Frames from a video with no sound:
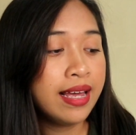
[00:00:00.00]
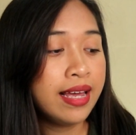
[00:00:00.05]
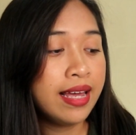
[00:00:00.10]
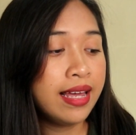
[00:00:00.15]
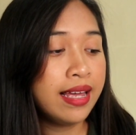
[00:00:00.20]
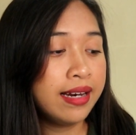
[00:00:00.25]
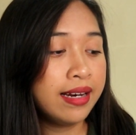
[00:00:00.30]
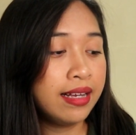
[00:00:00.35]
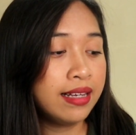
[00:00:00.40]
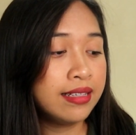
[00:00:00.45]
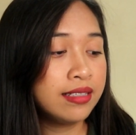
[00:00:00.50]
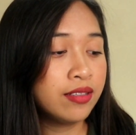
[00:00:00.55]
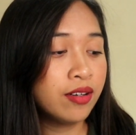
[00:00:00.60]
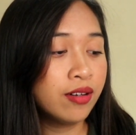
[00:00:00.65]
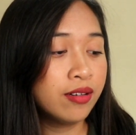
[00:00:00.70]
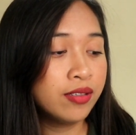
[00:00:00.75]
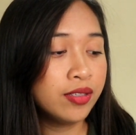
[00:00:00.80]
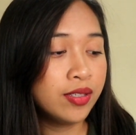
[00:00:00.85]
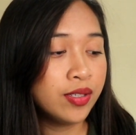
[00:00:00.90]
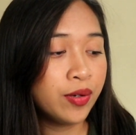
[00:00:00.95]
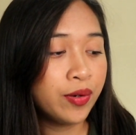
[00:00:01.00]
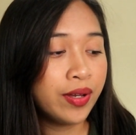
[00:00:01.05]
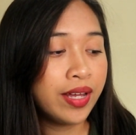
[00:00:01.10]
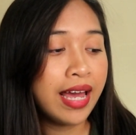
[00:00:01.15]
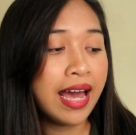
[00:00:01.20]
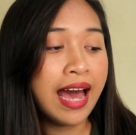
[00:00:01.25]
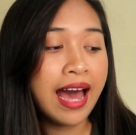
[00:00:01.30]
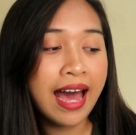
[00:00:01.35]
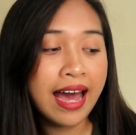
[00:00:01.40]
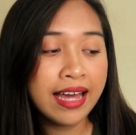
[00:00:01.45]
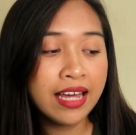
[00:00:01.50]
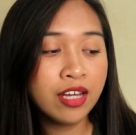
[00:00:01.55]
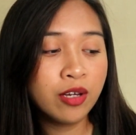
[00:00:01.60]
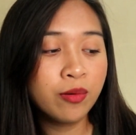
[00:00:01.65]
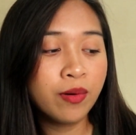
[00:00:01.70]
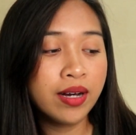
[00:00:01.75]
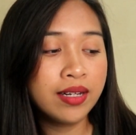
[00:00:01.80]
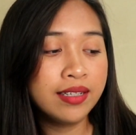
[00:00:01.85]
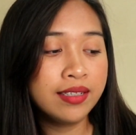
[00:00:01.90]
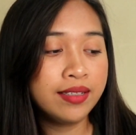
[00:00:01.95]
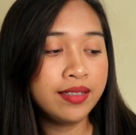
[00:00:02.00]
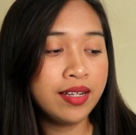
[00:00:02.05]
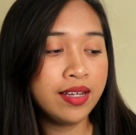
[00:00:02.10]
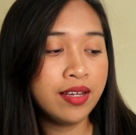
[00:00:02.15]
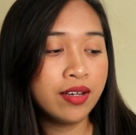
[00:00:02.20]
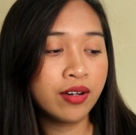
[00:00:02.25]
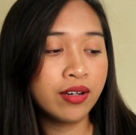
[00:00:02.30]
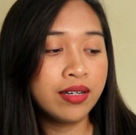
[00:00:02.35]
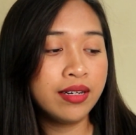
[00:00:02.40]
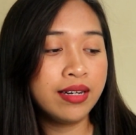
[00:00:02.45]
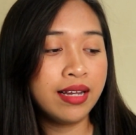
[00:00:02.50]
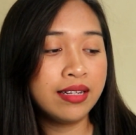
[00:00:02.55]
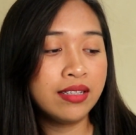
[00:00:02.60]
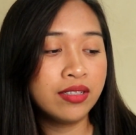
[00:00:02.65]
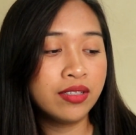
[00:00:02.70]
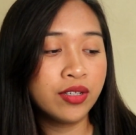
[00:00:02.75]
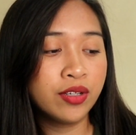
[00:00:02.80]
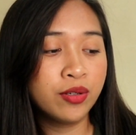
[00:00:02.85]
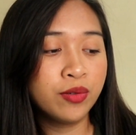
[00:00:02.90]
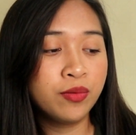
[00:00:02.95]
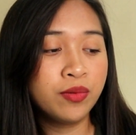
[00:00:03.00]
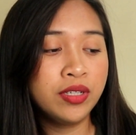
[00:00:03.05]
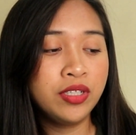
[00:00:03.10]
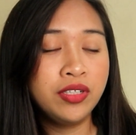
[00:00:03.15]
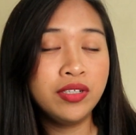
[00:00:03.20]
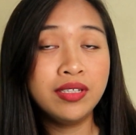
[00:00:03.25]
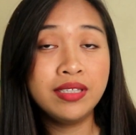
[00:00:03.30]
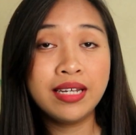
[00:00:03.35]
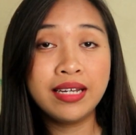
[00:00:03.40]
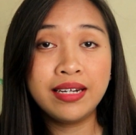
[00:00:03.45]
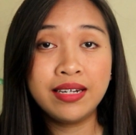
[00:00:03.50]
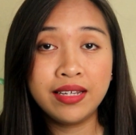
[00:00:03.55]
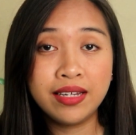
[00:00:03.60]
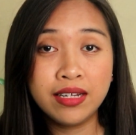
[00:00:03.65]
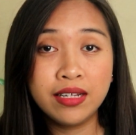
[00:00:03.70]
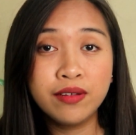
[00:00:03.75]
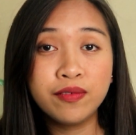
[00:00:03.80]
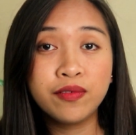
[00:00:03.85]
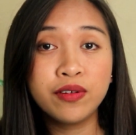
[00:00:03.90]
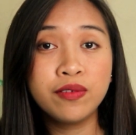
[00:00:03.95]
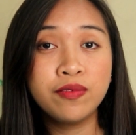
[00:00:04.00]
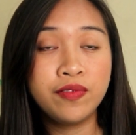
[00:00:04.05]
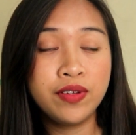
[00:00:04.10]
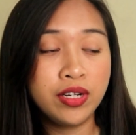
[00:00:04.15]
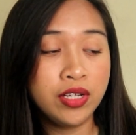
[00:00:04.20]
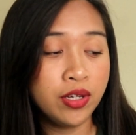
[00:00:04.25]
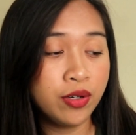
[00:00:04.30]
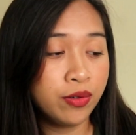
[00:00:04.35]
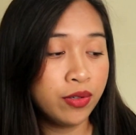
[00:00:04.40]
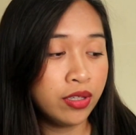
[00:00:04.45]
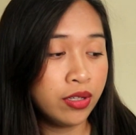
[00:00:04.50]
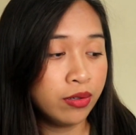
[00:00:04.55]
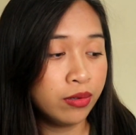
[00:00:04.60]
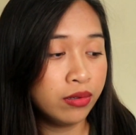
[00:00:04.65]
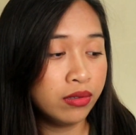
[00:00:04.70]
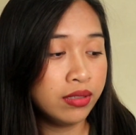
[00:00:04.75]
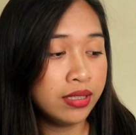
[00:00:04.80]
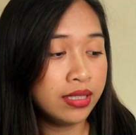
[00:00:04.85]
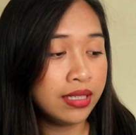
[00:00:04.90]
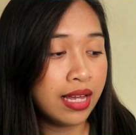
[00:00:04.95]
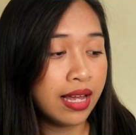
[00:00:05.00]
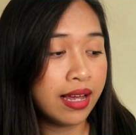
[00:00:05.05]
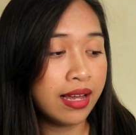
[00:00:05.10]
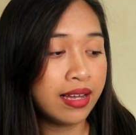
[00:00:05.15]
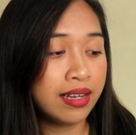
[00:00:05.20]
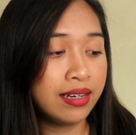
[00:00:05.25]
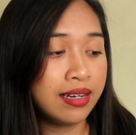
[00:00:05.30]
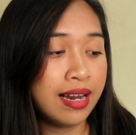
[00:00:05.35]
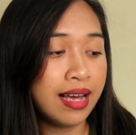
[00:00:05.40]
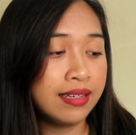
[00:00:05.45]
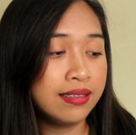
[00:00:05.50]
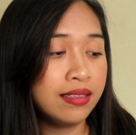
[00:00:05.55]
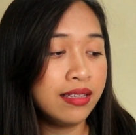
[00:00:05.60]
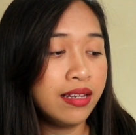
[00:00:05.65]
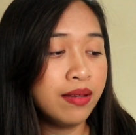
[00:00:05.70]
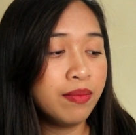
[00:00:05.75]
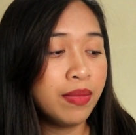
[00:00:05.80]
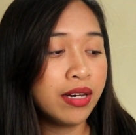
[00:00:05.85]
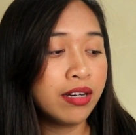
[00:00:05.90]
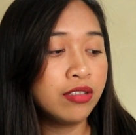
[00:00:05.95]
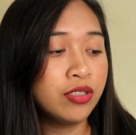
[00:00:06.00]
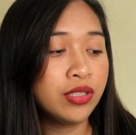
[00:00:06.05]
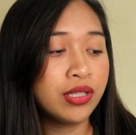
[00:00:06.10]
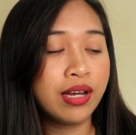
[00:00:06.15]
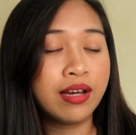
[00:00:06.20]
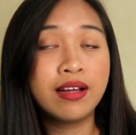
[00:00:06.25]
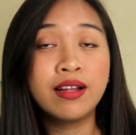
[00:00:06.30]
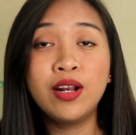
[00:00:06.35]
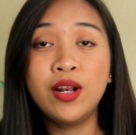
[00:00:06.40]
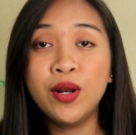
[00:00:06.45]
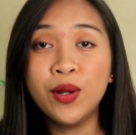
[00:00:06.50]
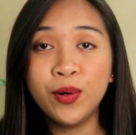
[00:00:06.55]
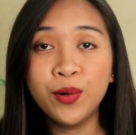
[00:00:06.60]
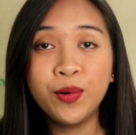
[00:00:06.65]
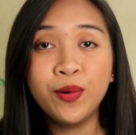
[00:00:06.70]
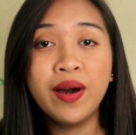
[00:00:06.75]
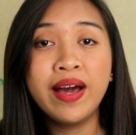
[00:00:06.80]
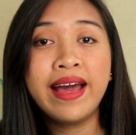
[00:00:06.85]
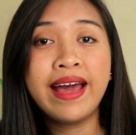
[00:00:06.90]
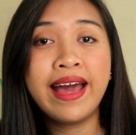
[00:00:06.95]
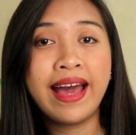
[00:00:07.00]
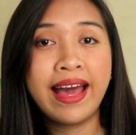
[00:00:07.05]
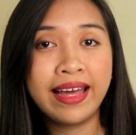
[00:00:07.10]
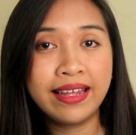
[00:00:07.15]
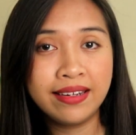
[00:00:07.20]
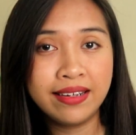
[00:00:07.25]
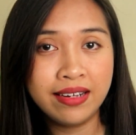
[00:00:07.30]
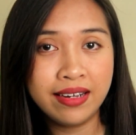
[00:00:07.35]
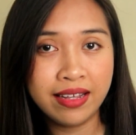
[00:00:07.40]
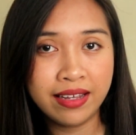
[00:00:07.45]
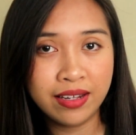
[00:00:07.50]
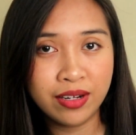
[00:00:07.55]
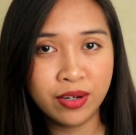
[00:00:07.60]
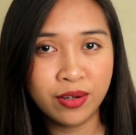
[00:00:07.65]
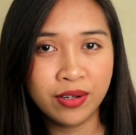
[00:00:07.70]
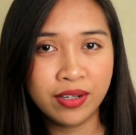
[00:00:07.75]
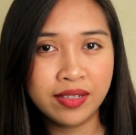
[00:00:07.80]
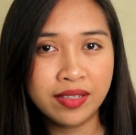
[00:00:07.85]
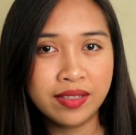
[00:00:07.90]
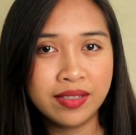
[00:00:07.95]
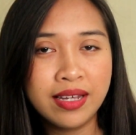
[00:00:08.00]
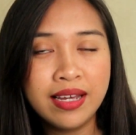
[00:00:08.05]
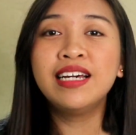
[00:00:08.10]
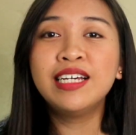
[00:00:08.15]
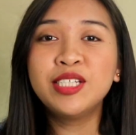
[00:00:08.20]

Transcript: It is also a high-quality condenser which is ideal for video use. And lastly, meron siyang low handling noise.